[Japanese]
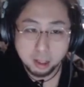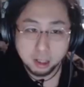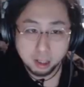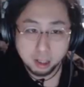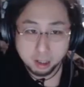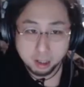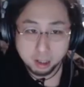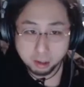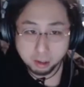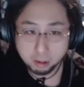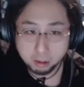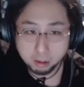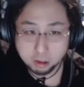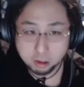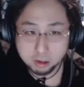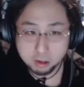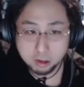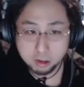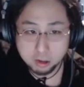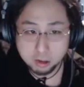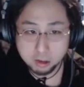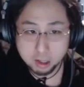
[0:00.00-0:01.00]
で、今度
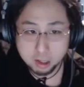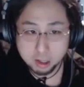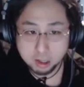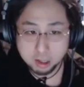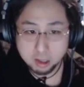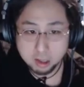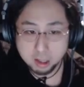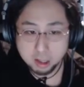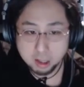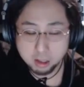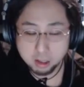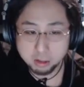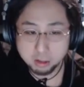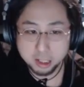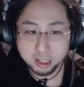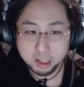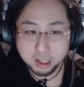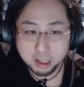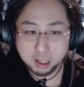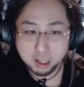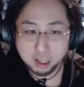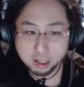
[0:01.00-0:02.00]
ツイキャスの時代に
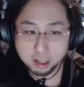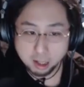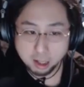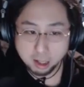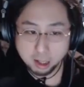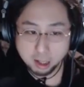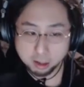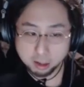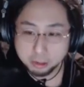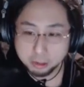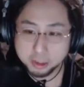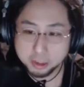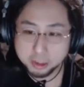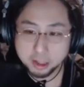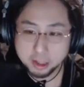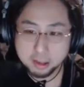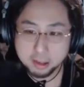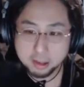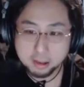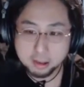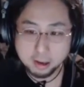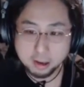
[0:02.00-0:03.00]
なったら同時閲
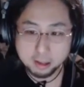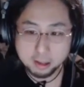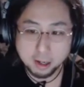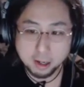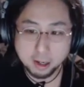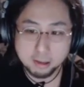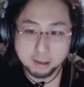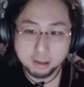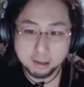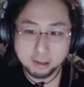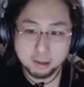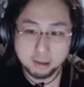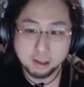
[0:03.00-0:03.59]
覧の数になっ